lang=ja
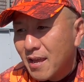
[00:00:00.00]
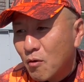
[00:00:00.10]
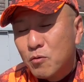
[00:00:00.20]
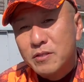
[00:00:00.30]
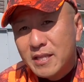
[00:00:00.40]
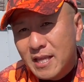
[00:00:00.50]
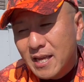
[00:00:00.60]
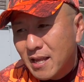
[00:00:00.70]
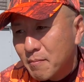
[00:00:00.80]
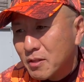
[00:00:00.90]
送っていた
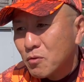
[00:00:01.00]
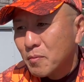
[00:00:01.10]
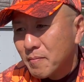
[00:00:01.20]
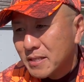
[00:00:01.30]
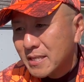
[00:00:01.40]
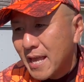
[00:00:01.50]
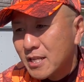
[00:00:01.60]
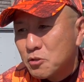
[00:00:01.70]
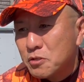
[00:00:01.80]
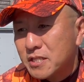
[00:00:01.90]
だければと思います。
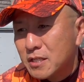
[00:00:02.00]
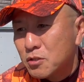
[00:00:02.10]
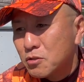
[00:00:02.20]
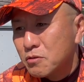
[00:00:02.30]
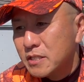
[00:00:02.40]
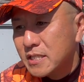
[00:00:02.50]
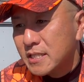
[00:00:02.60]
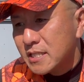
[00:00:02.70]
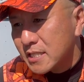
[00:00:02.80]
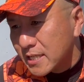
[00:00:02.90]
11月11
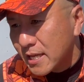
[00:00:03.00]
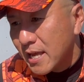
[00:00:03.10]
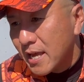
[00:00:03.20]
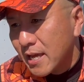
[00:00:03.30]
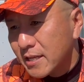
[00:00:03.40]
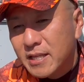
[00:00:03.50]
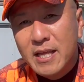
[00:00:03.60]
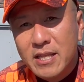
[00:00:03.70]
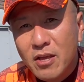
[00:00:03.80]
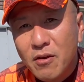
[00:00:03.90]
日にいただ
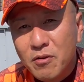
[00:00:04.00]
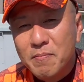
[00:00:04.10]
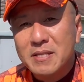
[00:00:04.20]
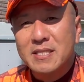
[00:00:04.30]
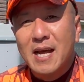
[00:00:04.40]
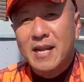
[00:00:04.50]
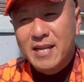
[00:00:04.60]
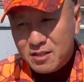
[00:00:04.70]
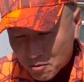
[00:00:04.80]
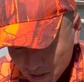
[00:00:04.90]
いております。あり
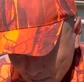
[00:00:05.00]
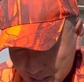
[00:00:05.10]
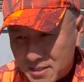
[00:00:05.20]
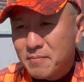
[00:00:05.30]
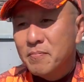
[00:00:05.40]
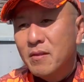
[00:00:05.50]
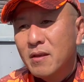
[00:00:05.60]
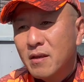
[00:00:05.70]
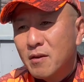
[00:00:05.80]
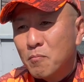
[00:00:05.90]
がとうございます。
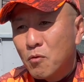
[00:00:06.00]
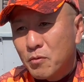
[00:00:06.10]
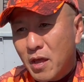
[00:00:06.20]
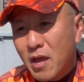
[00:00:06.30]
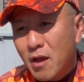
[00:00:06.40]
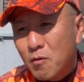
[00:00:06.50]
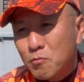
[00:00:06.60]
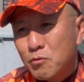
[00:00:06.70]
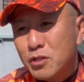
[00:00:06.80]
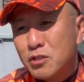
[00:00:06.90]
もうね、
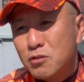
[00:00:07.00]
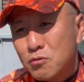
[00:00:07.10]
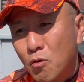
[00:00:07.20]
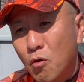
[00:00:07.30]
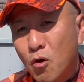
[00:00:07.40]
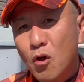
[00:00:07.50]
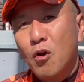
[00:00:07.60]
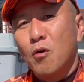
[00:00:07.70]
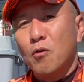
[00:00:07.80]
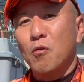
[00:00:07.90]
嬉しいですよ。
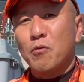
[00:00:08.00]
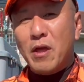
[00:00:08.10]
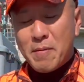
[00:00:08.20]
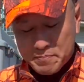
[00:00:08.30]
このね、